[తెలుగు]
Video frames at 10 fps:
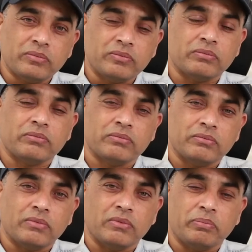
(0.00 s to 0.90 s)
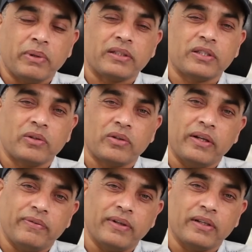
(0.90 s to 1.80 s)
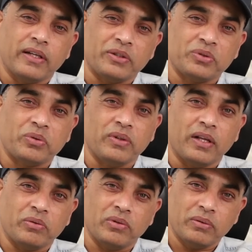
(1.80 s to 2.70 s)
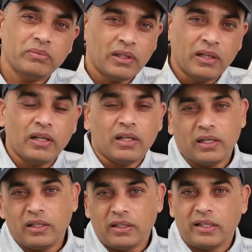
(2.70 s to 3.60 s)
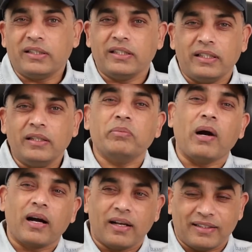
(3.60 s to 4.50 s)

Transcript: hmm, ప్రేక్షకులకు డెఫినెట్గా నచ్చుతుంది అనుకున్నాం నచ్చింది బాగా